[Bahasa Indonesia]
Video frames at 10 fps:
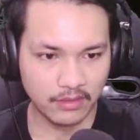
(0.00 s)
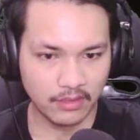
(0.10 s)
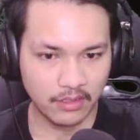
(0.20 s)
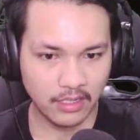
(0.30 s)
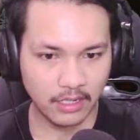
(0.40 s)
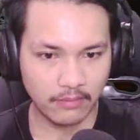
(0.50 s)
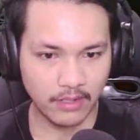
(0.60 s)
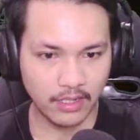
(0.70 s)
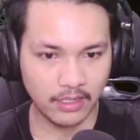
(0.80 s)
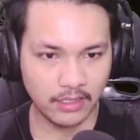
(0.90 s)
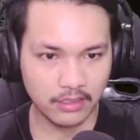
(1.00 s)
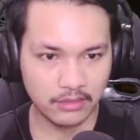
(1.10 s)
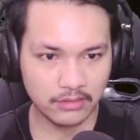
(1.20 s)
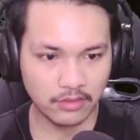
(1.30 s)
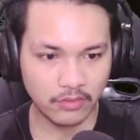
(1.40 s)
keren banget nih
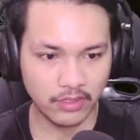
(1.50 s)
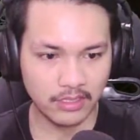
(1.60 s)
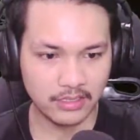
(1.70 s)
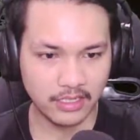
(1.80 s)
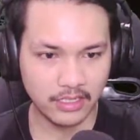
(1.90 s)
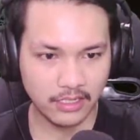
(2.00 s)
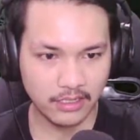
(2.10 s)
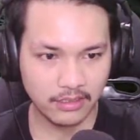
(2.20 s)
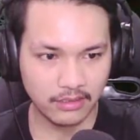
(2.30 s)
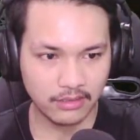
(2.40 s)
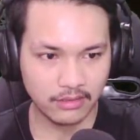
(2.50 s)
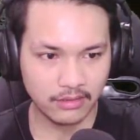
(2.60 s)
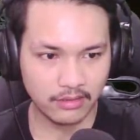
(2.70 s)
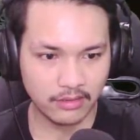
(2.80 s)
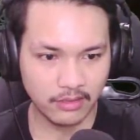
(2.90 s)
John Wick di sini
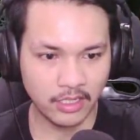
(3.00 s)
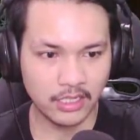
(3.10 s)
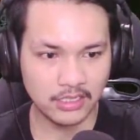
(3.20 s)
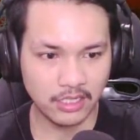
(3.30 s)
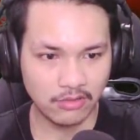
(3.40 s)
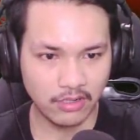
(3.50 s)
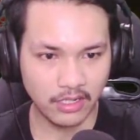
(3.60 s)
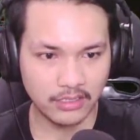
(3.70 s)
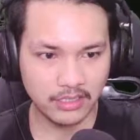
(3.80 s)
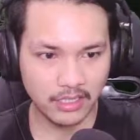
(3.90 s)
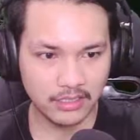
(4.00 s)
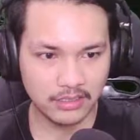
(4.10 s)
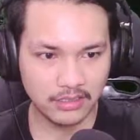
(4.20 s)
ya dia selalu keren sih guys